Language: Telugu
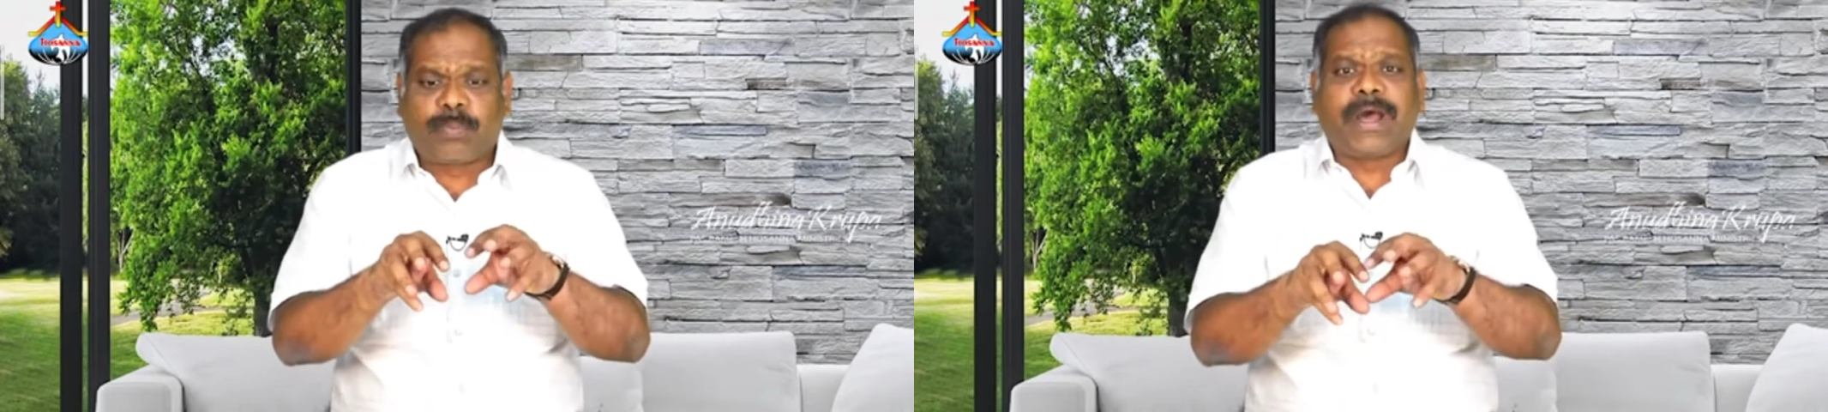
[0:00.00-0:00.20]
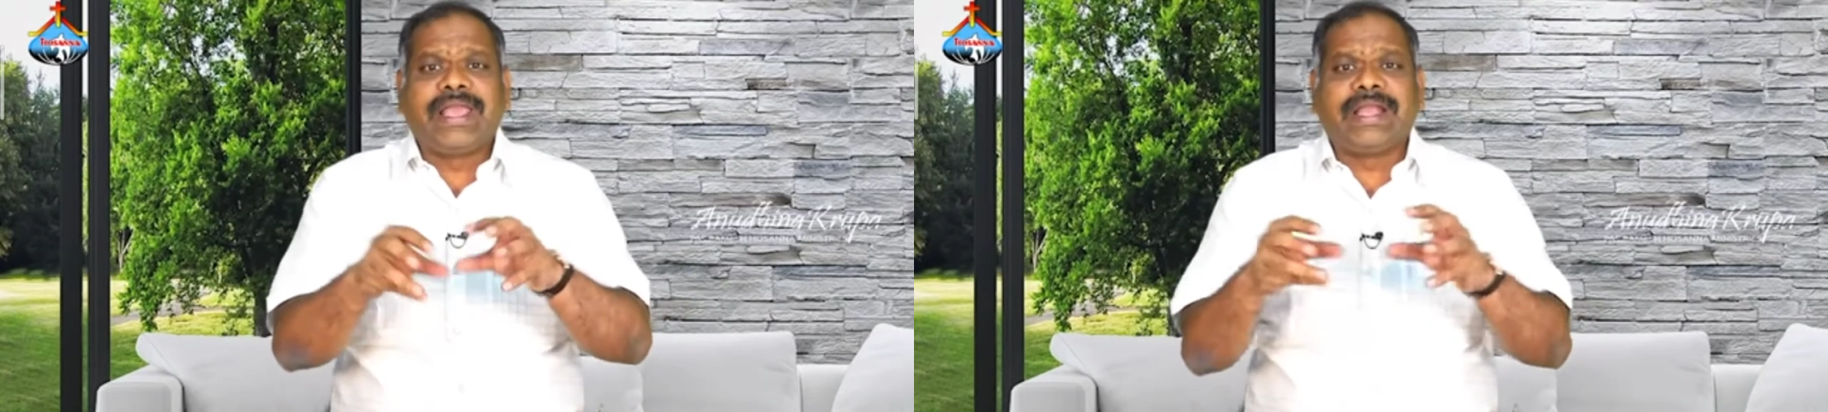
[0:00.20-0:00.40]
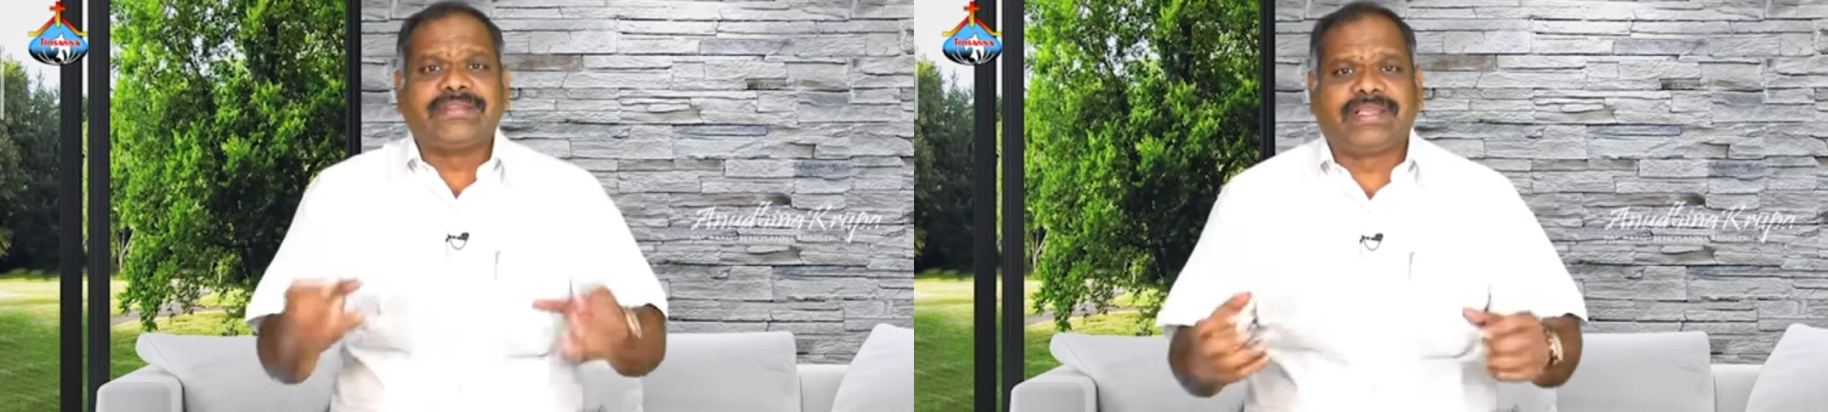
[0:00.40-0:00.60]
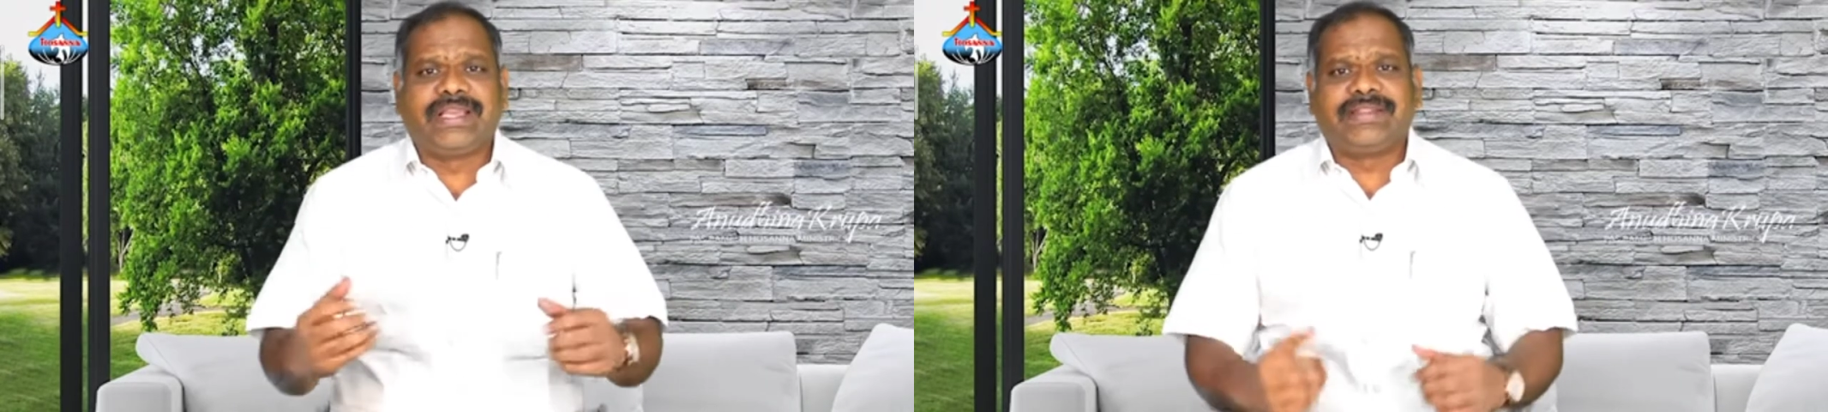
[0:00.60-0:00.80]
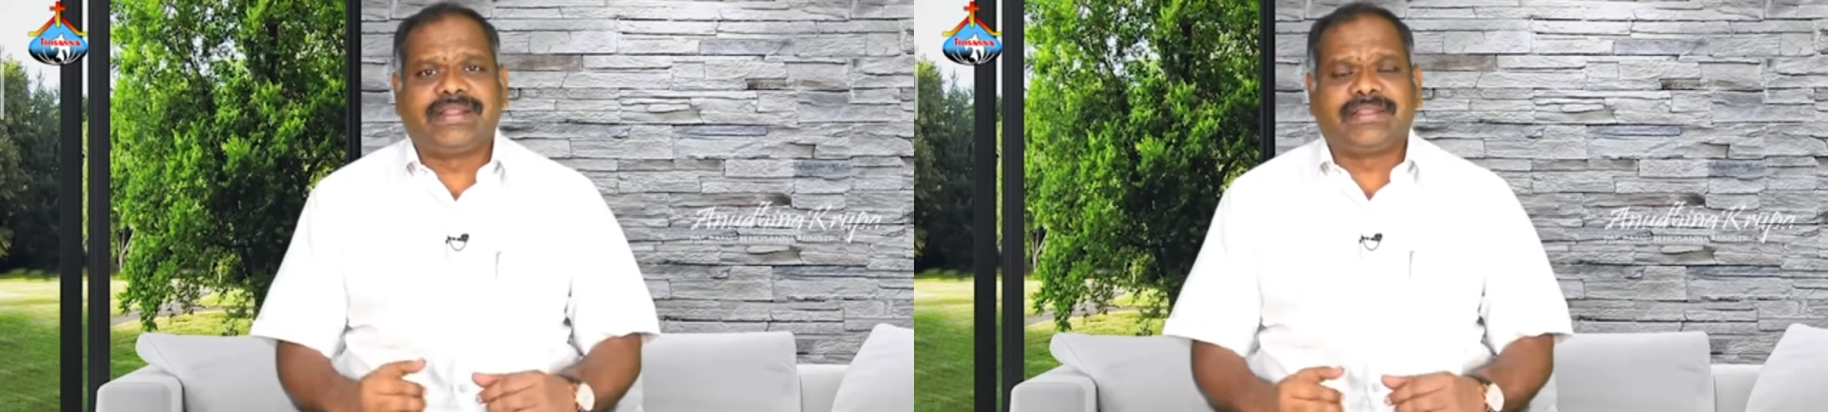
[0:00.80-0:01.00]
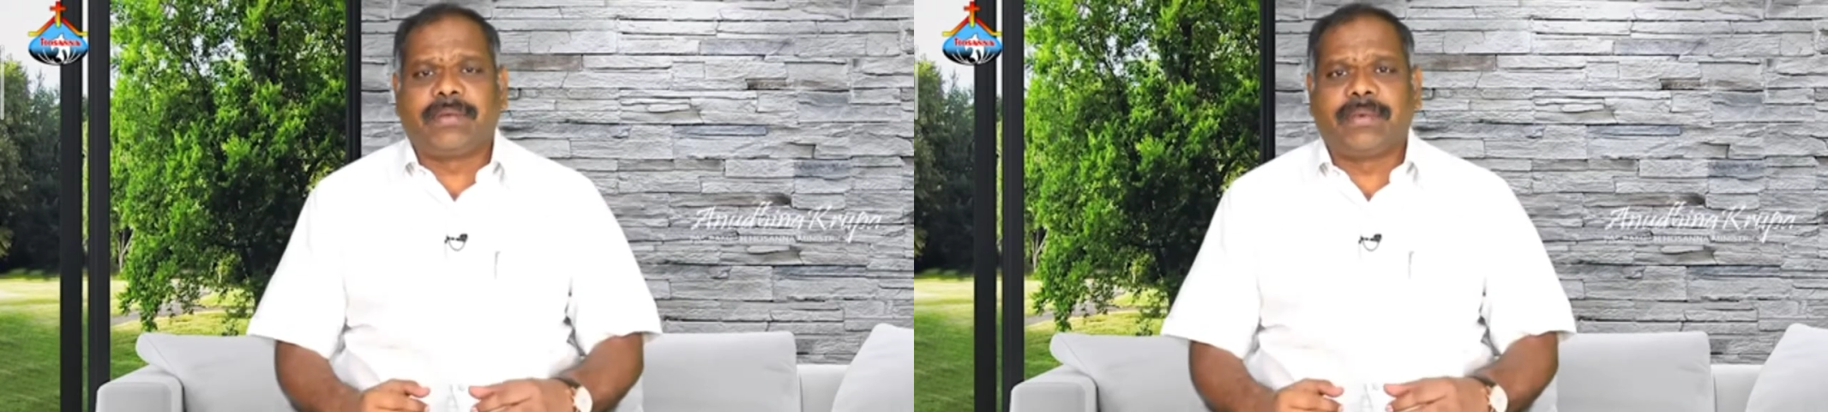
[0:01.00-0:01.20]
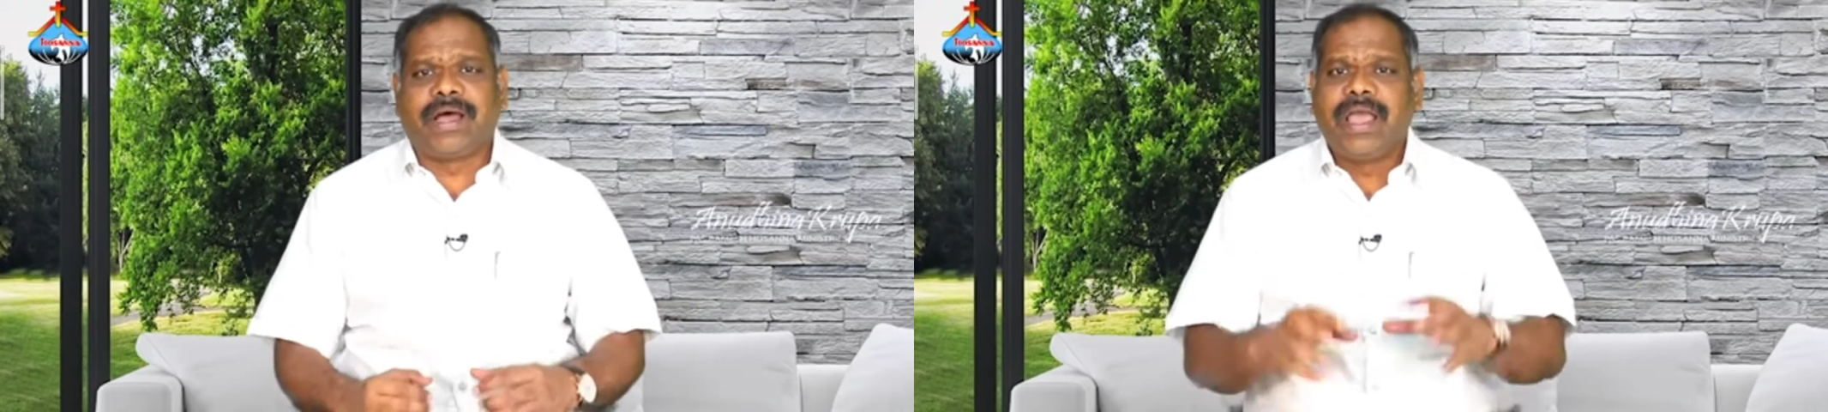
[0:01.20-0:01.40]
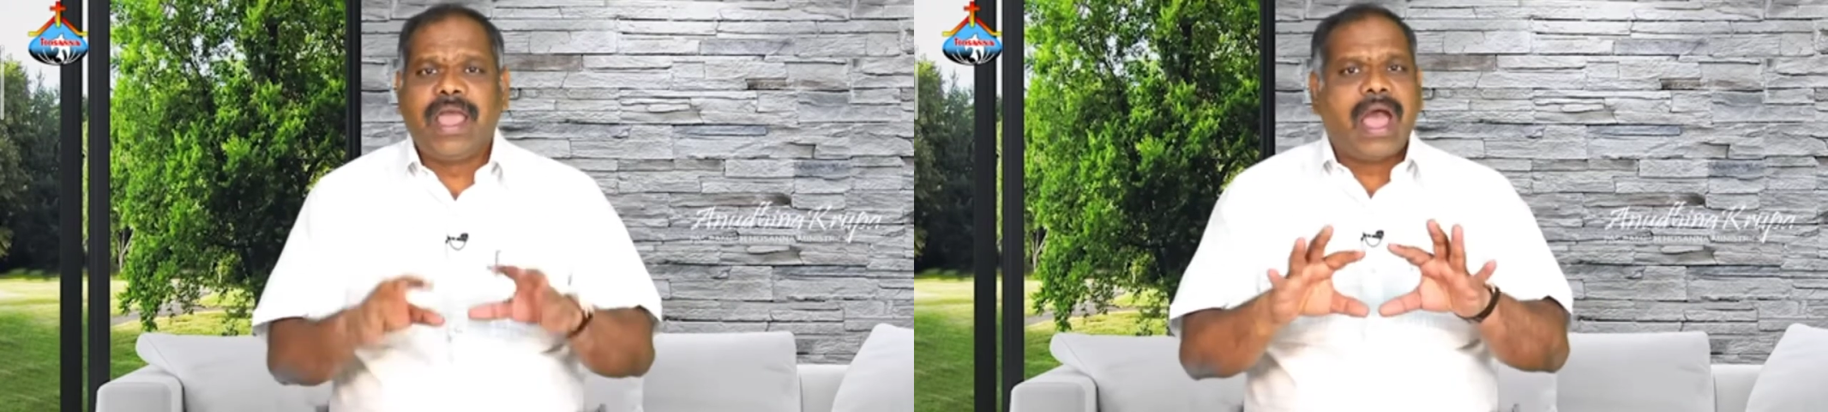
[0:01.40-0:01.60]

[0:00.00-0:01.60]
ఉపాయంగా చేయదీద్దామా